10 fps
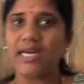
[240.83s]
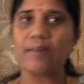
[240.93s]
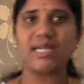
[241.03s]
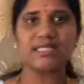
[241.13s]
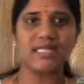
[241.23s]

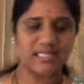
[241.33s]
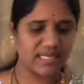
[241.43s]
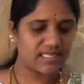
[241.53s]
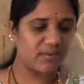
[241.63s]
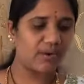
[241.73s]
డబల్ ఎక్సెల్
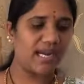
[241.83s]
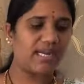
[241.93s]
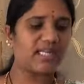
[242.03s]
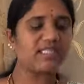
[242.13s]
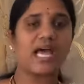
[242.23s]
సైజే
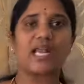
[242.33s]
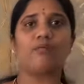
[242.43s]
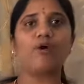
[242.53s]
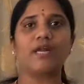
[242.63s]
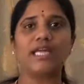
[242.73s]
ఉన్నాయండి చాలా
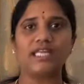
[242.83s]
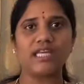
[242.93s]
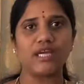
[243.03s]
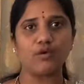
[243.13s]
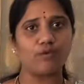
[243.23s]
బాగున్నాయి ఇది
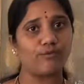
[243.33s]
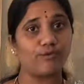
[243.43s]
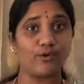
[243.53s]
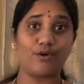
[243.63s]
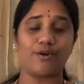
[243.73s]
నేను ఒక
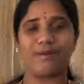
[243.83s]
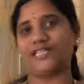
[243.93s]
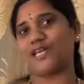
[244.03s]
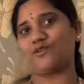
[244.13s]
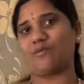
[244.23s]
ఫోటో కూడా
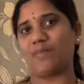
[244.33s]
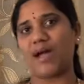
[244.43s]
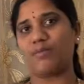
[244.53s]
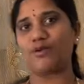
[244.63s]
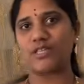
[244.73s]
పెడతాను మా
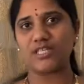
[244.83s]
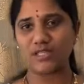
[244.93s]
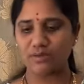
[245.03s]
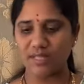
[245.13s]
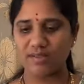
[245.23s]
పాప కూడా
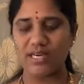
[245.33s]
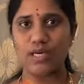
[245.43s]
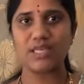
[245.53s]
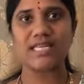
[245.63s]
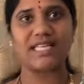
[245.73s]
తీసుకుంది
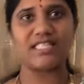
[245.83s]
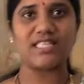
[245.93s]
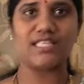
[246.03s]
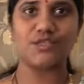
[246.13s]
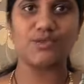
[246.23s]
దీంట్లో సైజ్
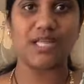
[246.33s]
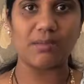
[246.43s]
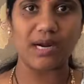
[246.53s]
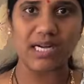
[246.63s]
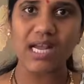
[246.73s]
చేయించుకుంది
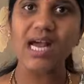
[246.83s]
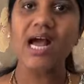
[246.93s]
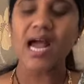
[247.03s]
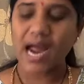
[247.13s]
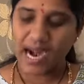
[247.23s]
అనమాట
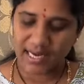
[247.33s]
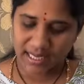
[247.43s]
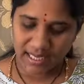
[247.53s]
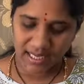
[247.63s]
అంటే